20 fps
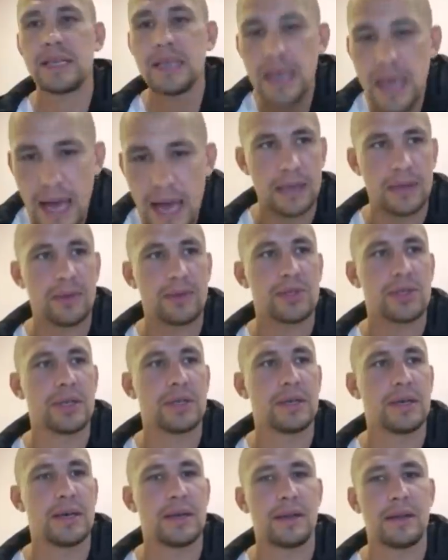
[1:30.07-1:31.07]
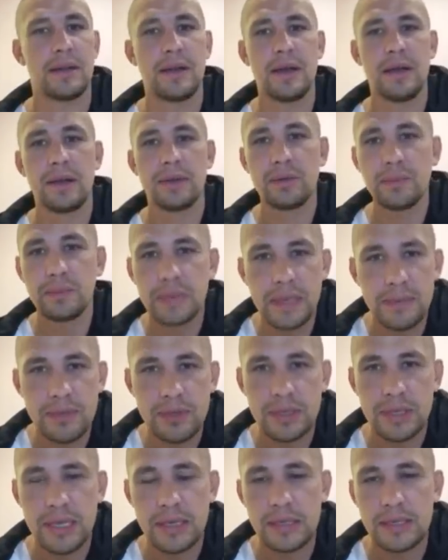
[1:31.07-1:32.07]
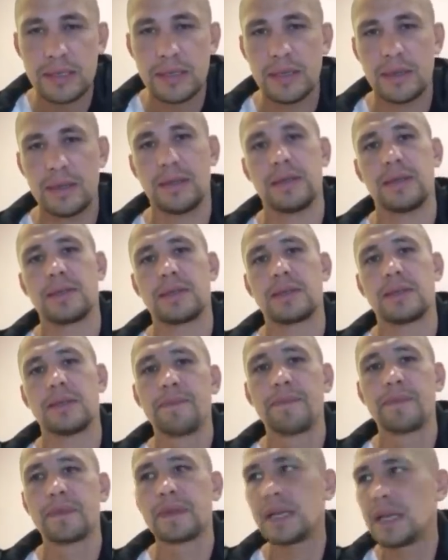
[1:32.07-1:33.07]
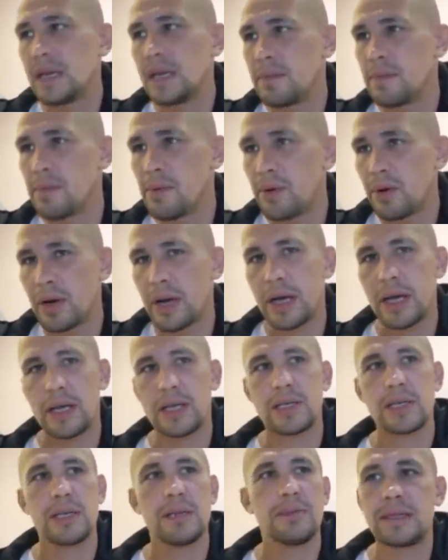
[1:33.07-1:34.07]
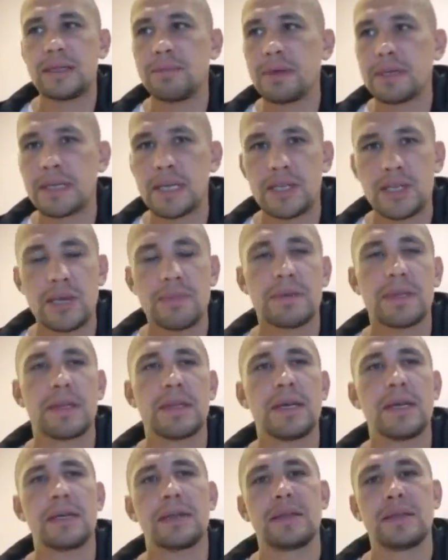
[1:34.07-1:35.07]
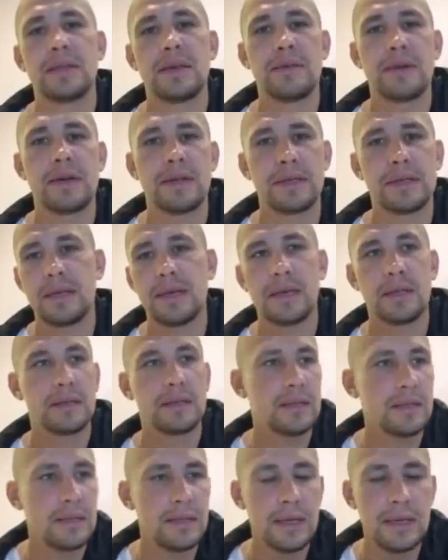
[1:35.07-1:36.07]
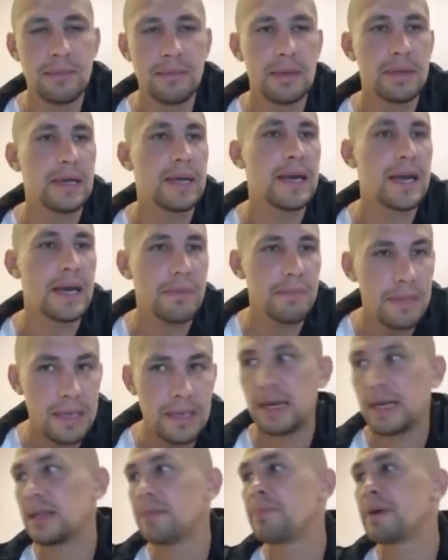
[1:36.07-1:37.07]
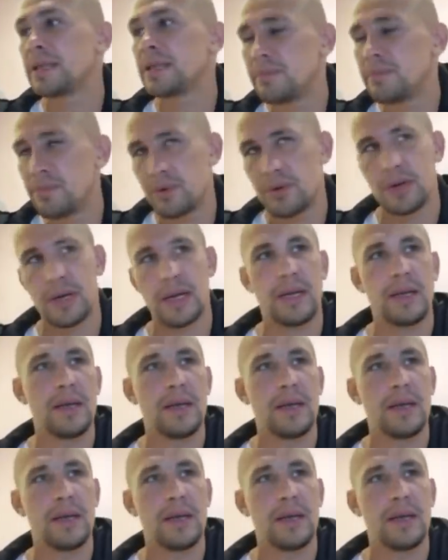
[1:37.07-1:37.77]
И я тоже гнал. Ну, потому что так не делается. Ты либо бухаешь, либо без зачем тогда это давалось. Ты либо накорми, да поди бухай.